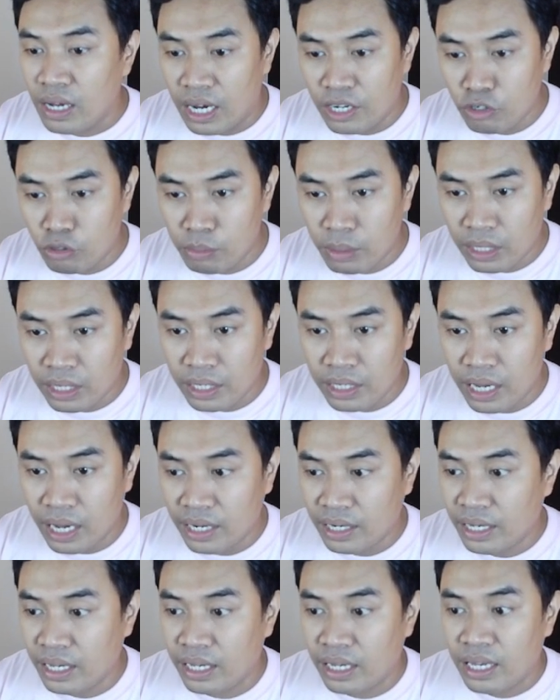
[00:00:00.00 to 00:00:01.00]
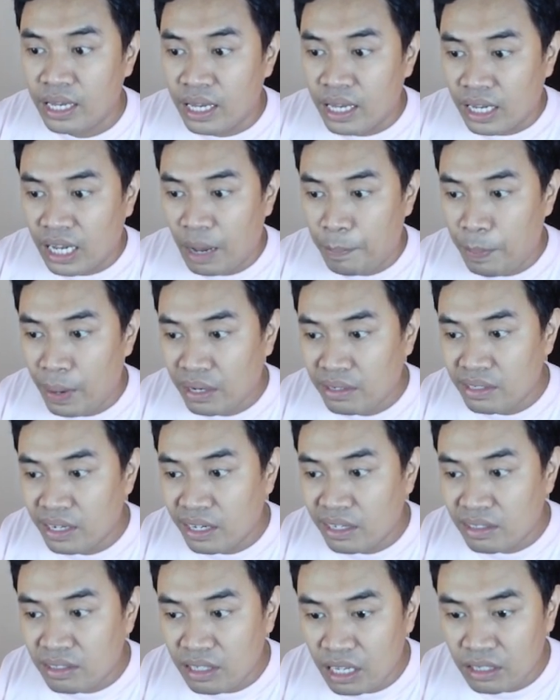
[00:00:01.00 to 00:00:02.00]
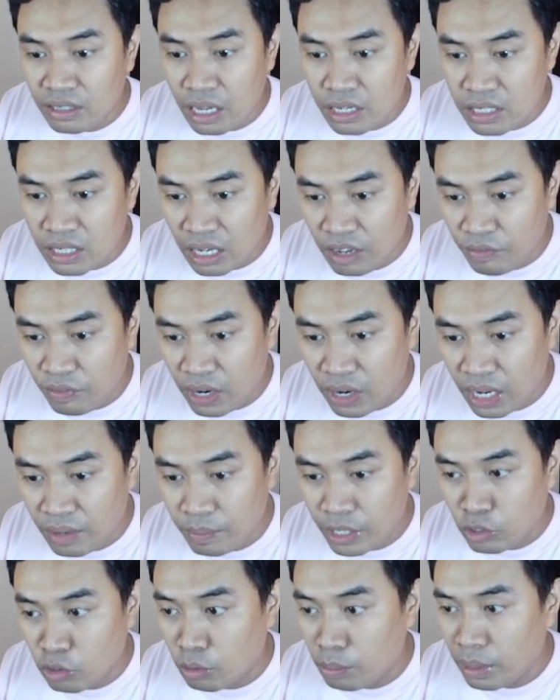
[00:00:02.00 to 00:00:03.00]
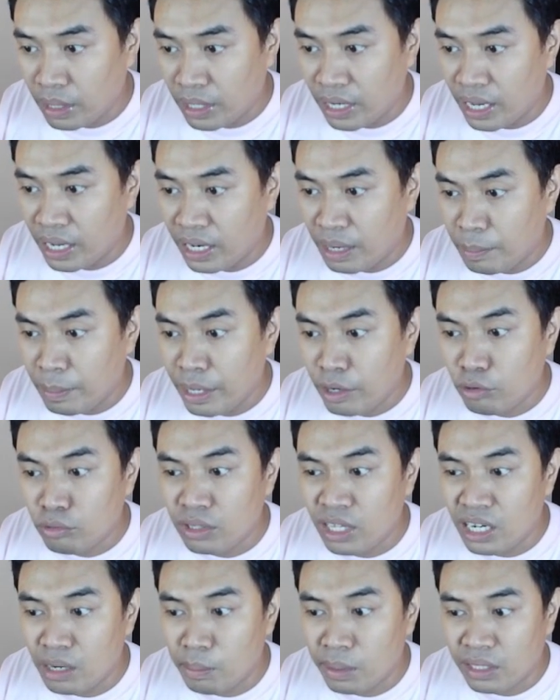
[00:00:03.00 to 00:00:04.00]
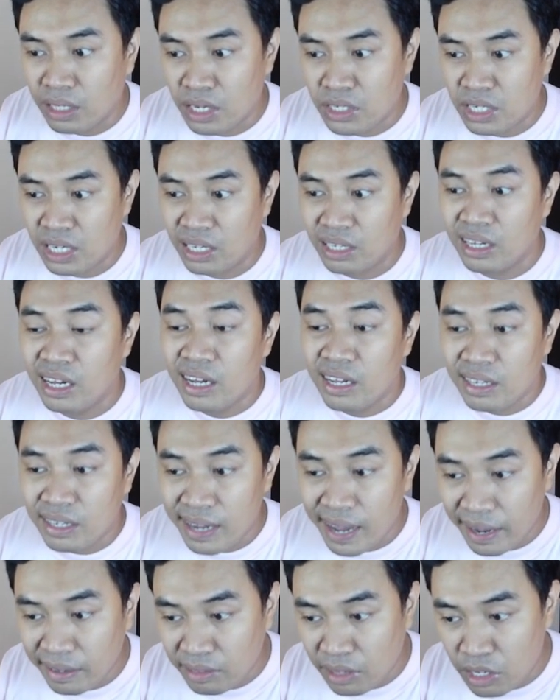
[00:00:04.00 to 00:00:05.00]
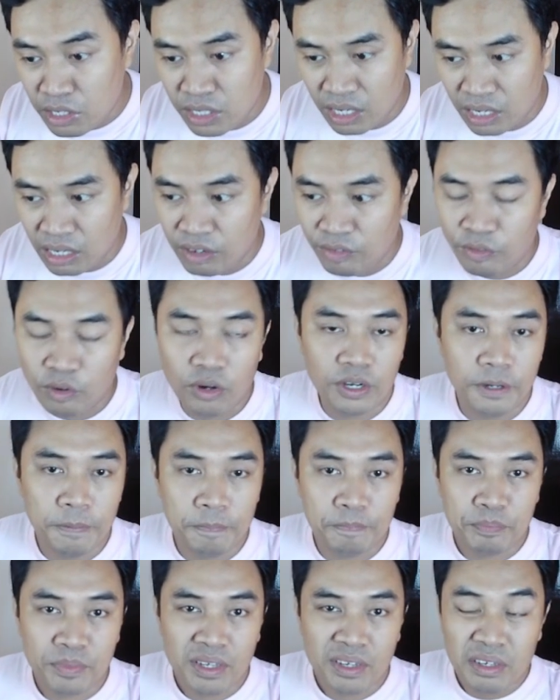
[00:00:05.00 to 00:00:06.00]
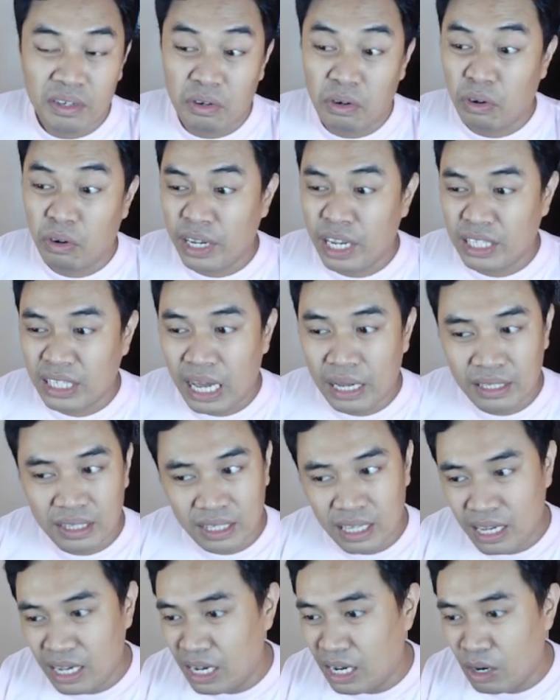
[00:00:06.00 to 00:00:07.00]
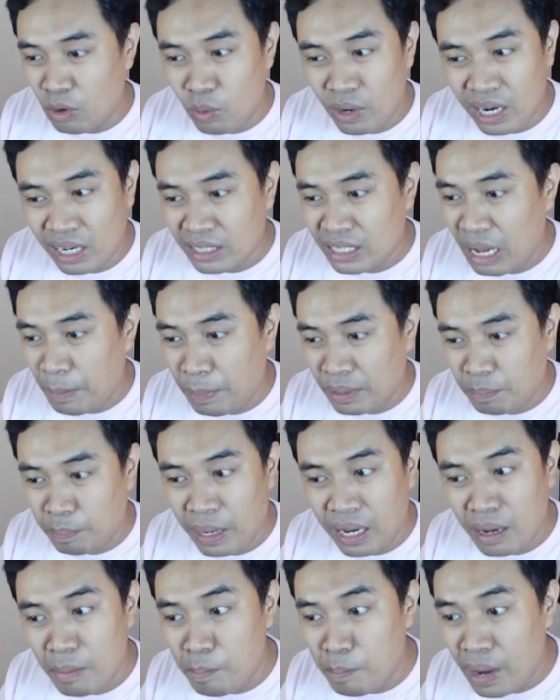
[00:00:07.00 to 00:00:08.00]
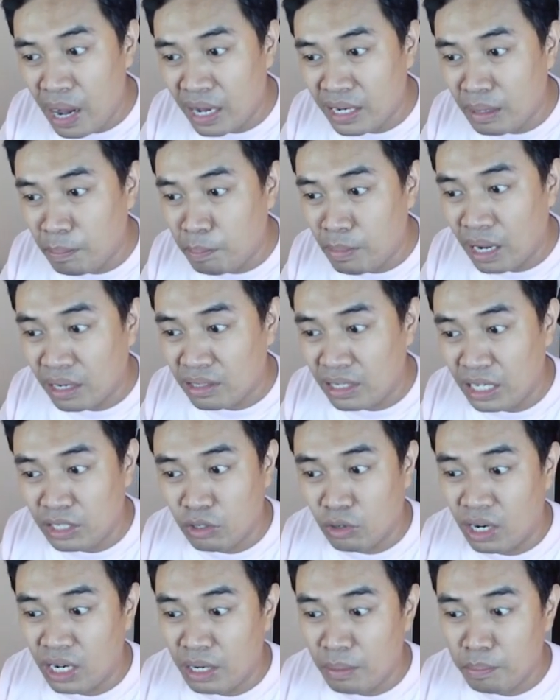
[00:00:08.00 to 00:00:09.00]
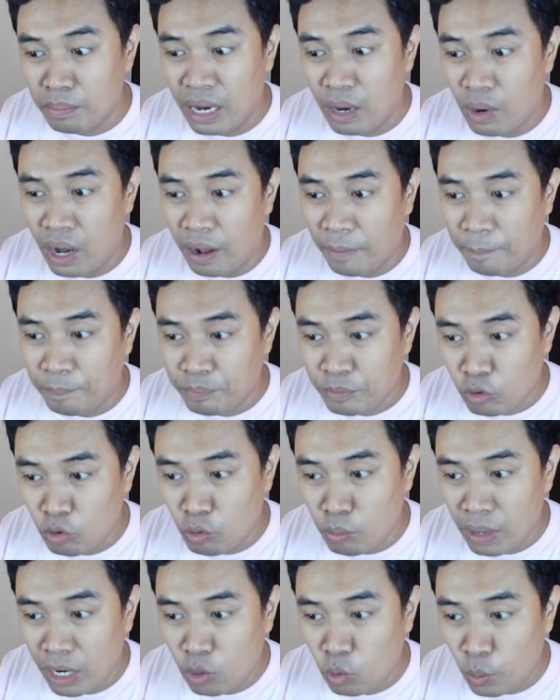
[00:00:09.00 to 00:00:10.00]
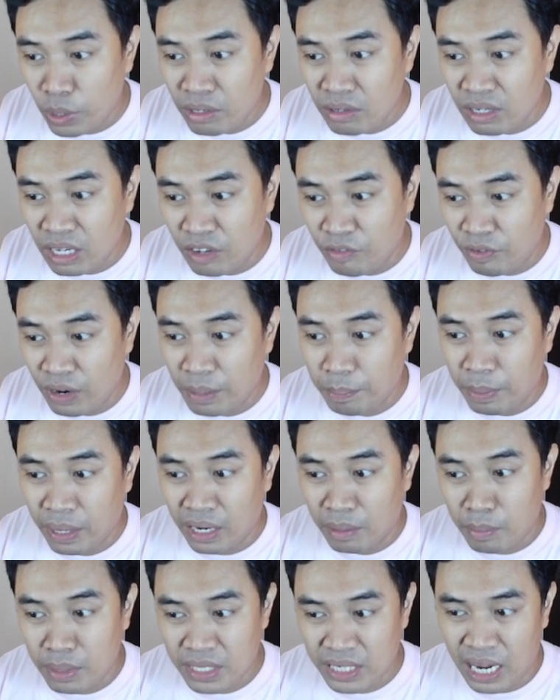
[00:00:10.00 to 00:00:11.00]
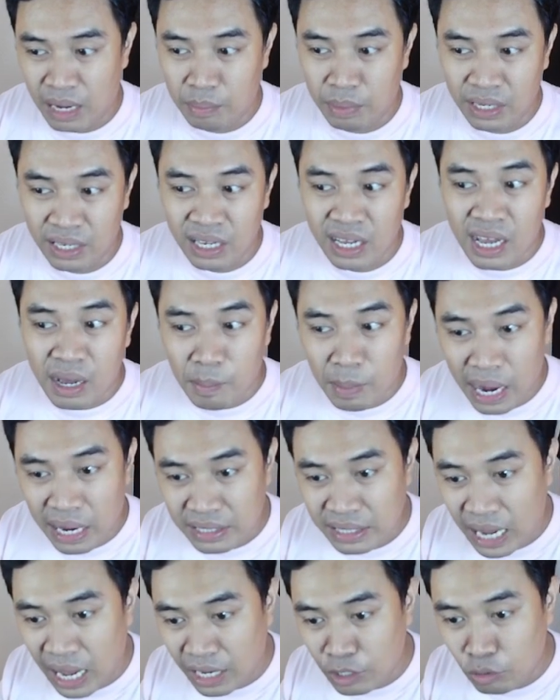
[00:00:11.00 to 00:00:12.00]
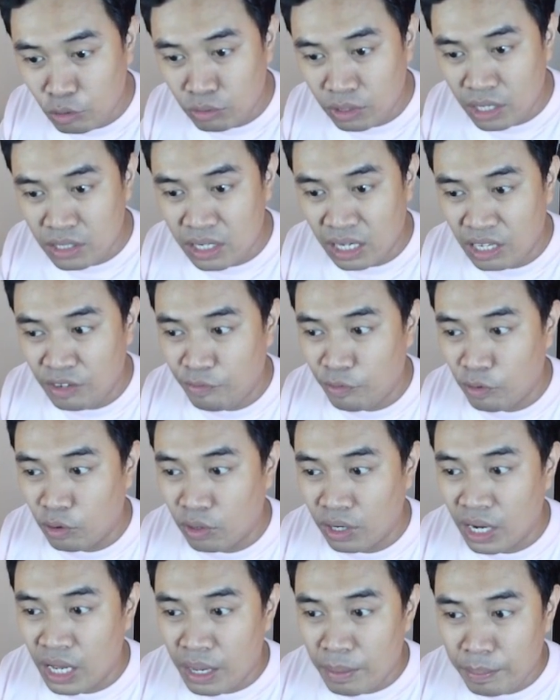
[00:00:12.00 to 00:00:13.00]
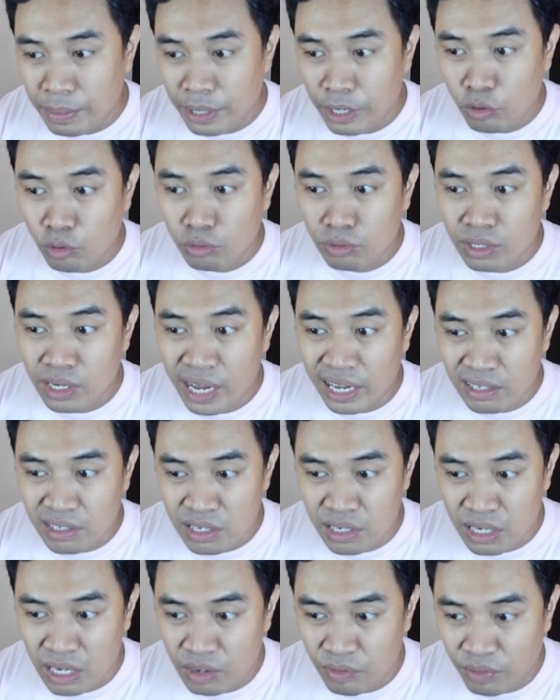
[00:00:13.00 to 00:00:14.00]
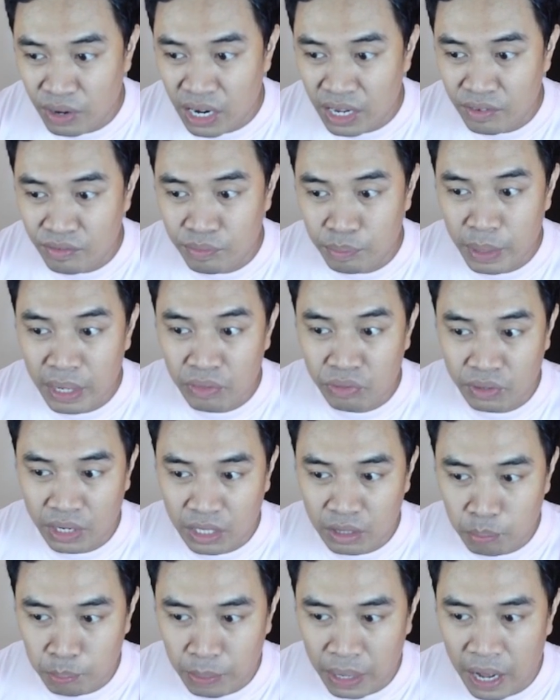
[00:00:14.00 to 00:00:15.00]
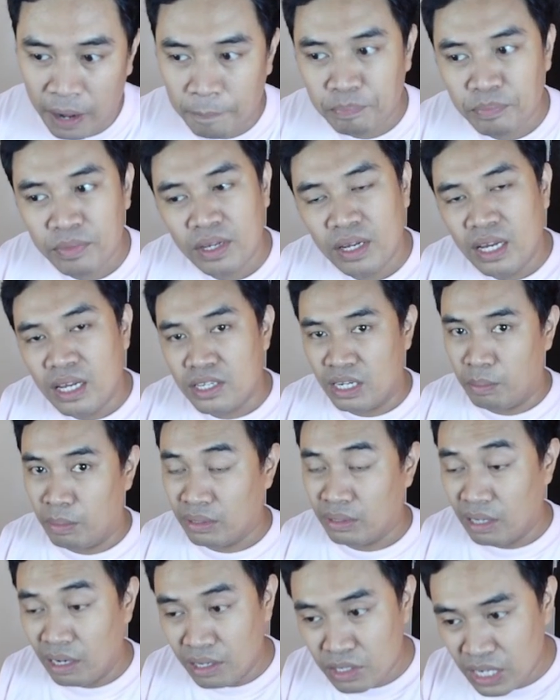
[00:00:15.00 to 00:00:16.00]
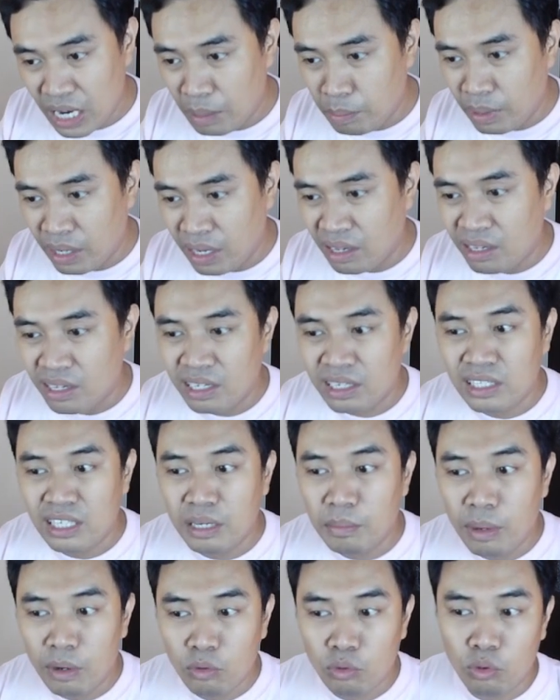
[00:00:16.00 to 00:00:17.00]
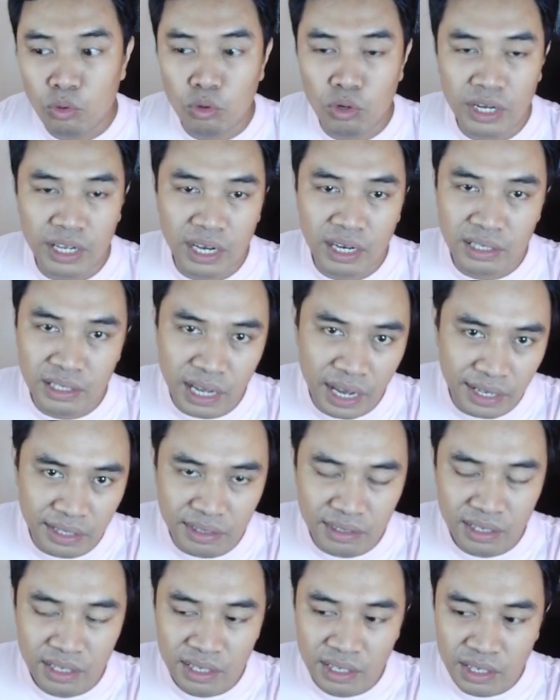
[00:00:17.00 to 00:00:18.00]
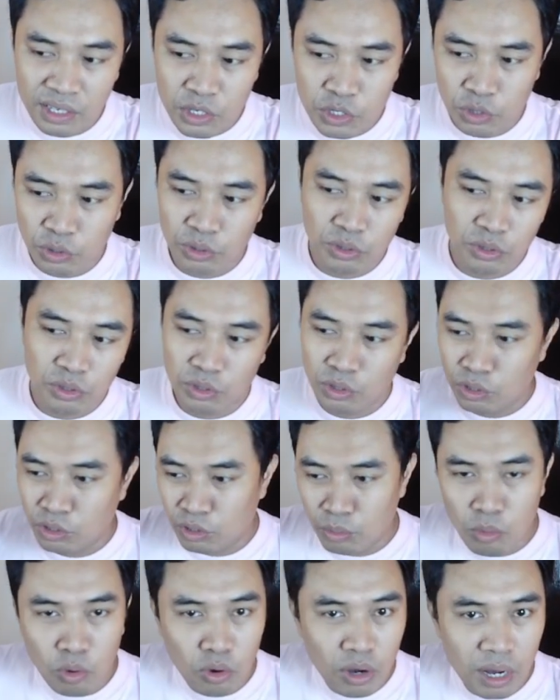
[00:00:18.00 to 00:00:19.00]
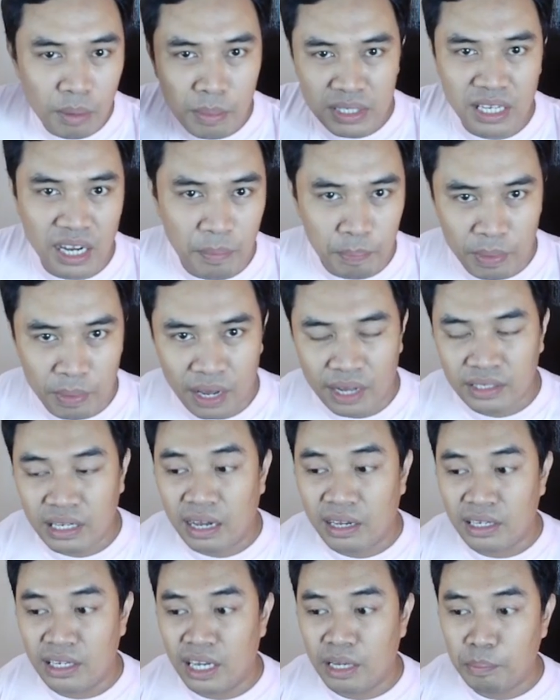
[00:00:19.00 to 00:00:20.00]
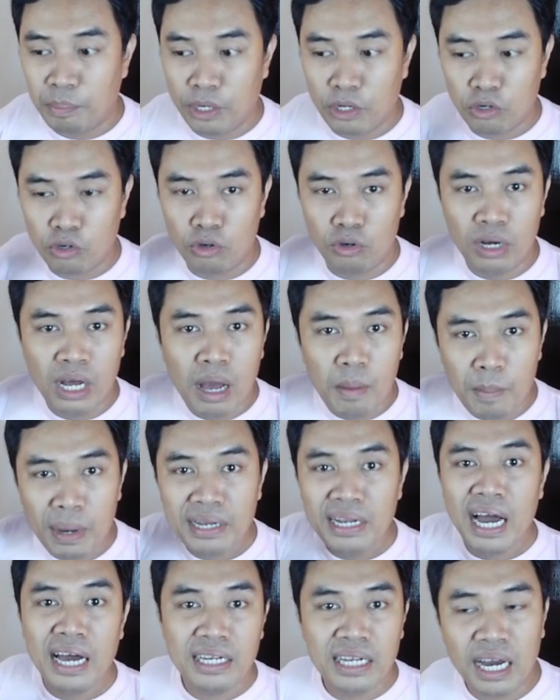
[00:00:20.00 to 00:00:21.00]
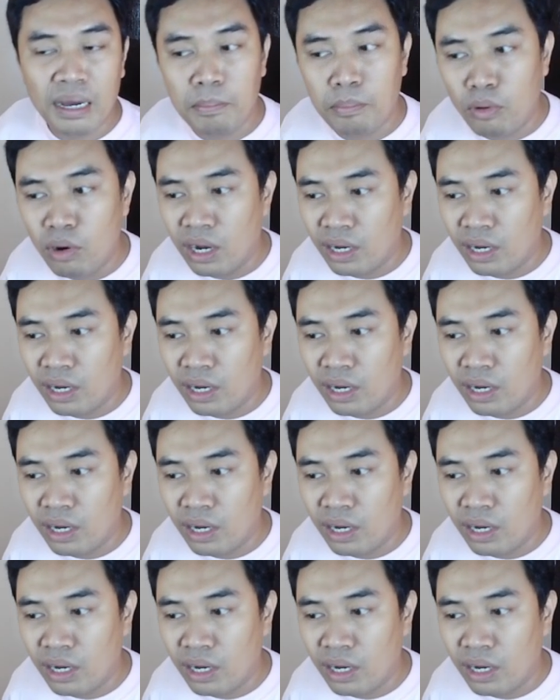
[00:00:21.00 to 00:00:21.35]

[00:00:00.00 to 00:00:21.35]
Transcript: ano mangyayari kapag nag d takes e5 ito ang mangyayari meron din naman kasing knight takes e4 Okay, at uh, walang dapat pangambahan ng black dito. Halimbawa, kung mag queen d5 para masabing maatake yung knight sa e4, merong knight c5, may threat pa. Sa madaling sabi, hindi mahuhuli ang knight. So mukhang masarap lang atakihin pero mananakbo